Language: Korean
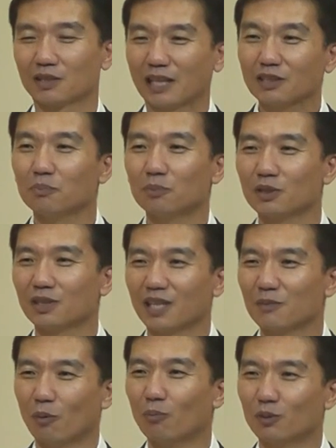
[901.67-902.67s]
다섯 번이나
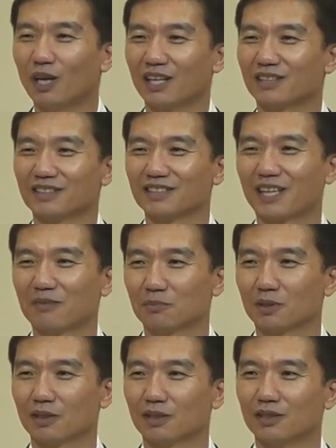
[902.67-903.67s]
이 본문 안에
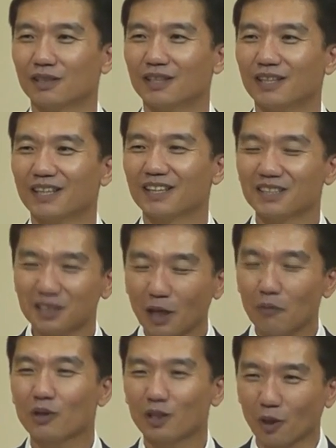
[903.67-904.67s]
등장합니다. 그
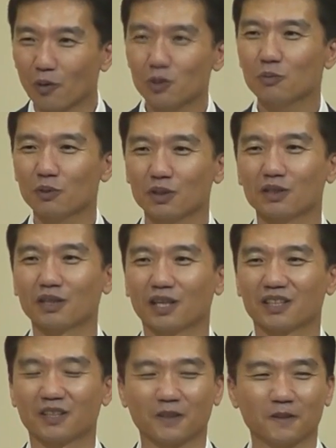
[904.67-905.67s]
사위가 되고 싶었던 것
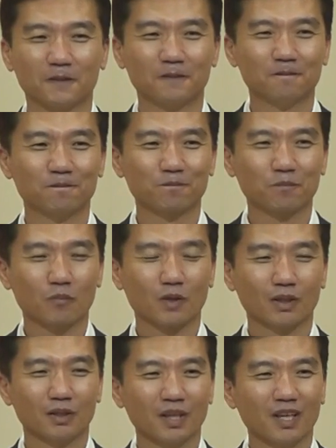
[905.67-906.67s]
같아요.
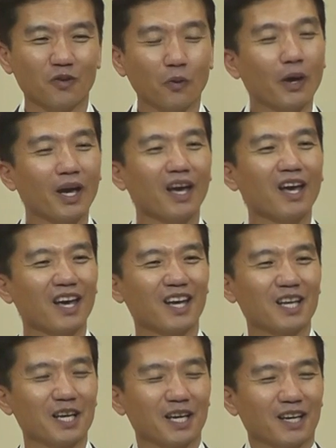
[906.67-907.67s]
왜
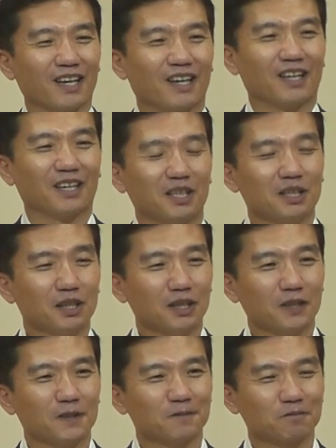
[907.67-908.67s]
아,
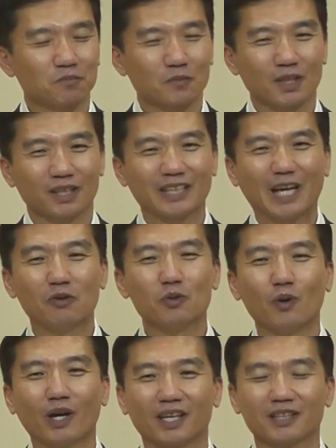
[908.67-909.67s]
사울
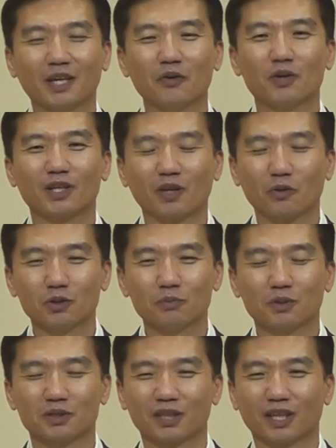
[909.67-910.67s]
왕의 사위가 되고
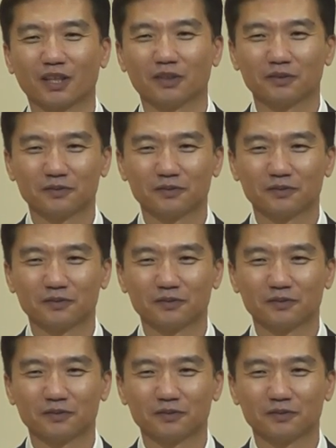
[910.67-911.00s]
싶었을까요?